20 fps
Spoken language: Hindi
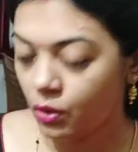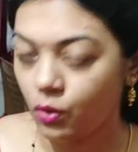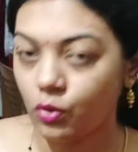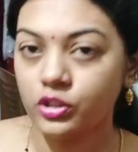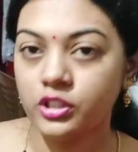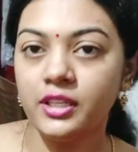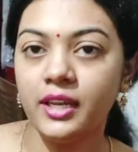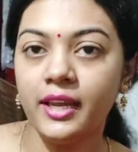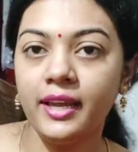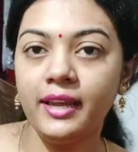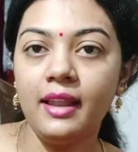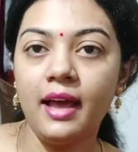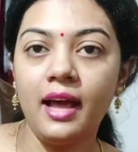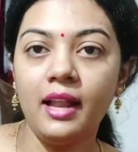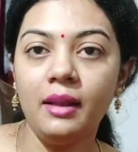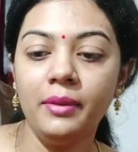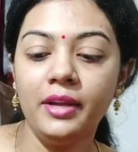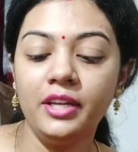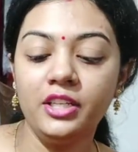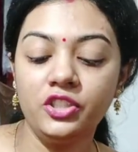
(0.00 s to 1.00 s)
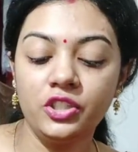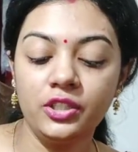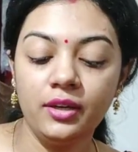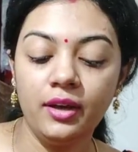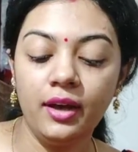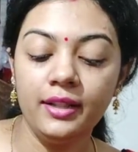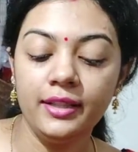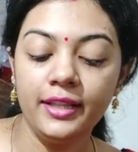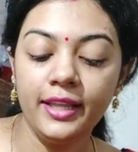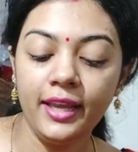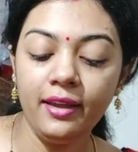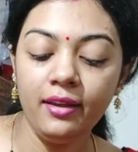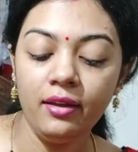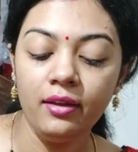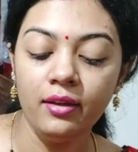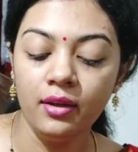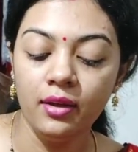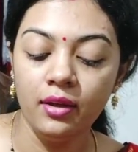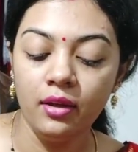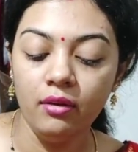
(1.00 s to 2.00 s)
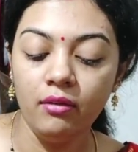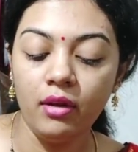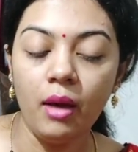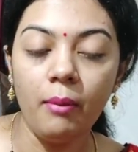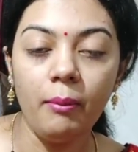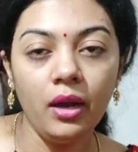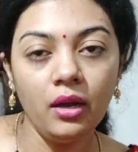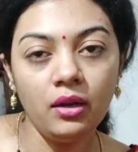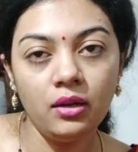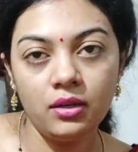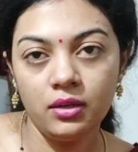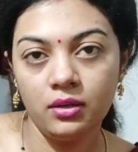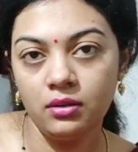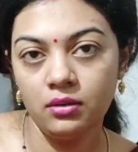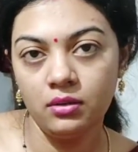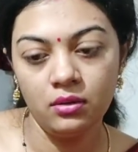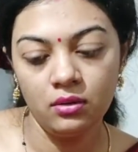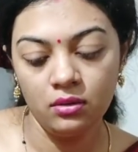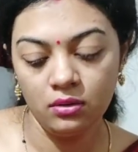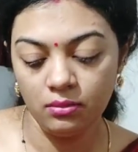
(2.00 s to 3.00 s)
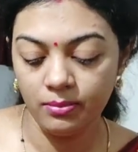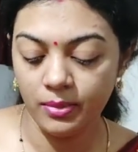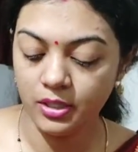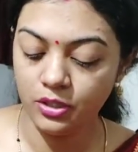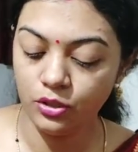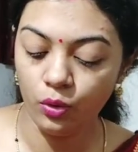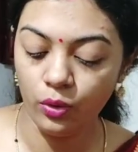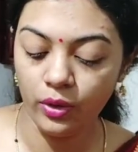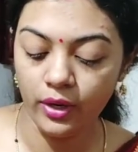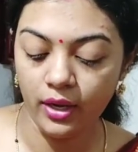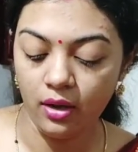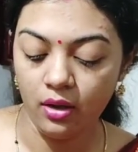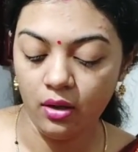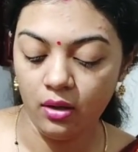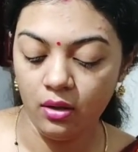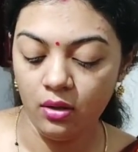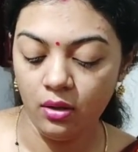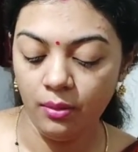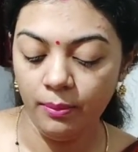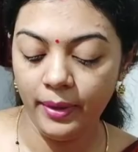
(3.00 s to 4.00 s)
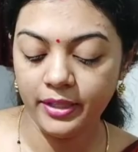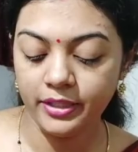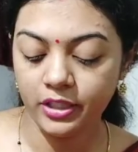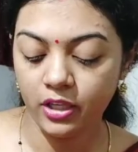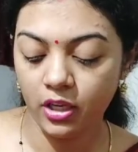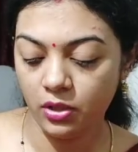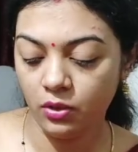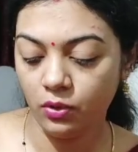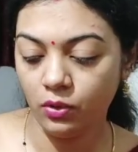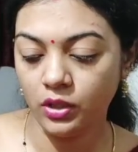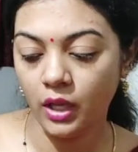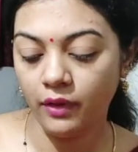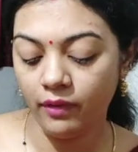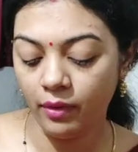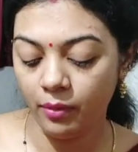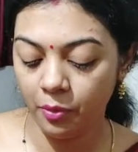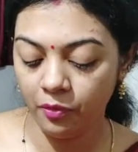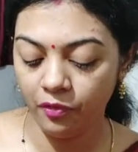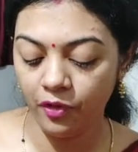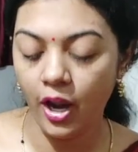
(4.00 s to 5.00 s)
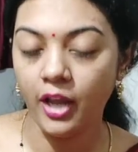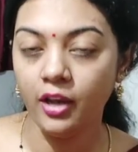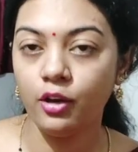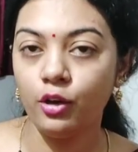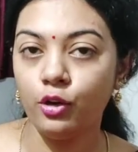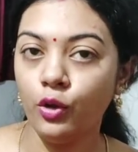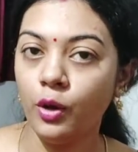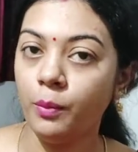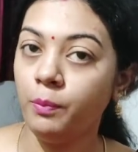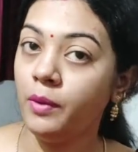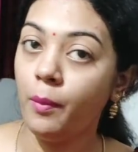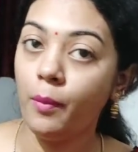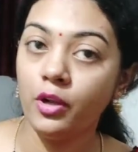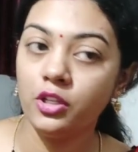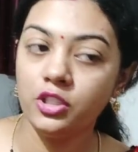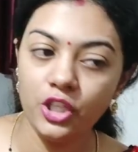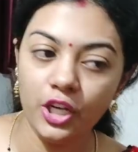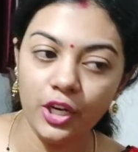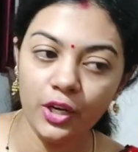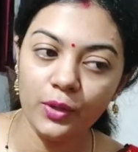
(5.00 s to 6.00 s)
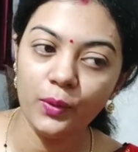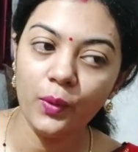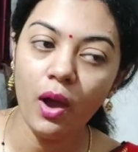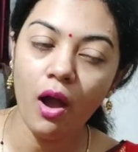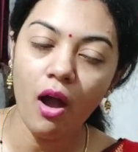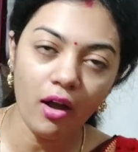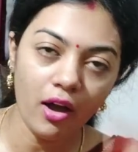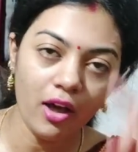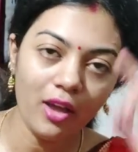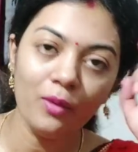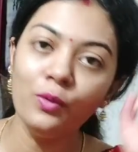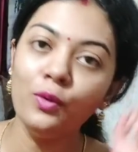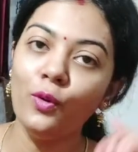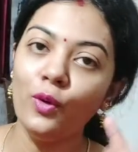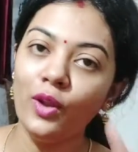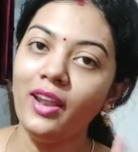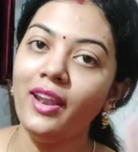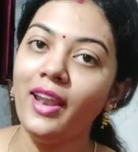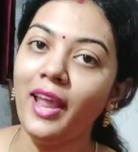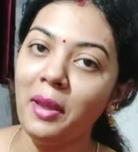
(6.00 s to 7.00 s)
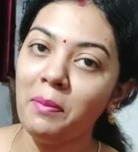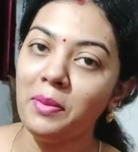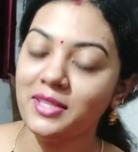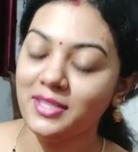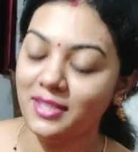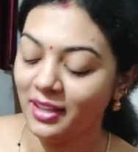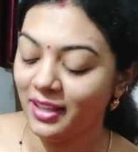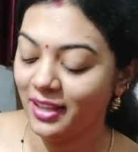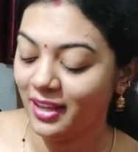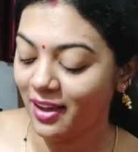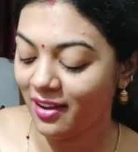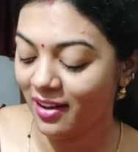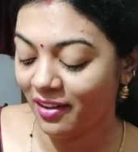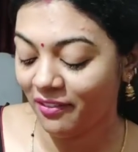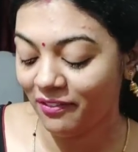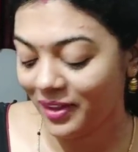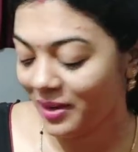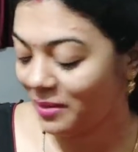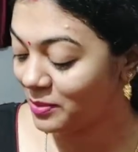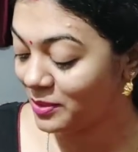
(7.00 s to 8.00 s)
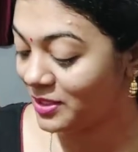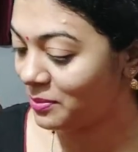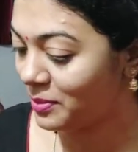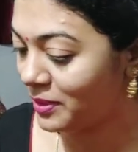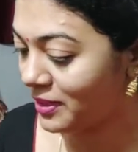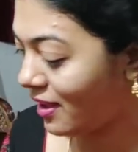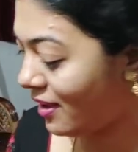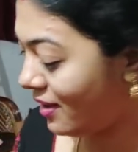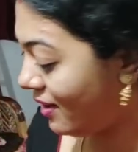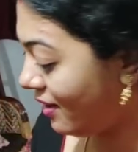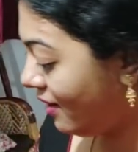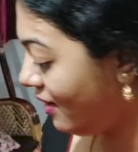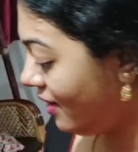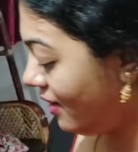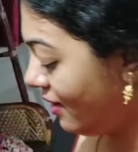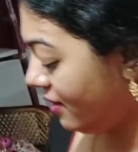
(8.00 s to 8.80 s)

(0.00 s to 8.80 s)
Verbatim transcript: कुछ नहीं लाल मिर्च हल्दी नमक बस हो गया मिक्स कर दो तवे में फ्राई कर दो अपने बच्चे को दो अगर उन्होंने नहीं पसंद किया ना फिर मुझे बताना